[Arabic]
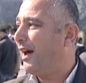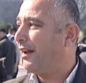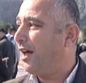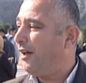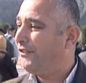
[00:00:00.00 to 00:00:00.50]

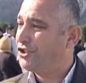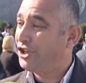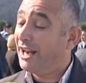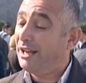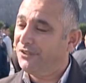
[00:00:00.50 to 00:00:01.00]
ما أراه في
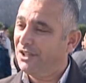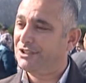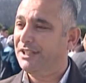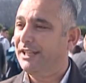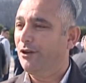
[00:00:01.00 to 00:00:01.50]
الشارع
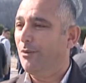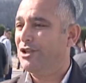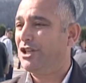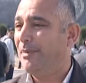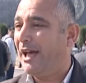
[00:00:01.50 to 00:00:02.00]
الفلسطيني
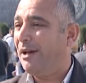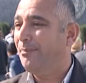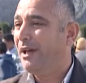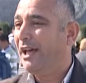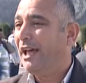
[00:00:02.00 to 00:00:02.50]
ومن
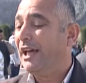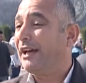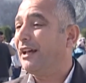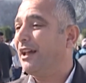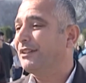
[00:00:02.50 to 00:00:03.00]
الشباب
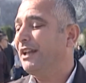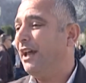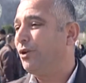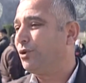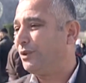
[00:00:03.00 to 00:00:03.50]
غير
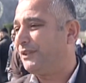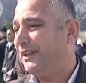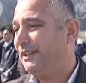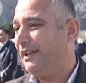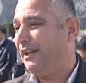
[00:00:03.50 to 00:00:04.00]
راضين عن
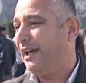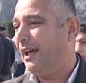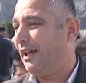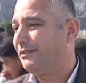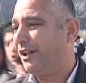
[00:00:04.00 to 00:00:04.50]
خطوة فتح
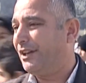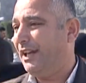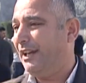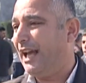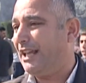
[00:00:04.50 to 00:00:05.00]
الضريح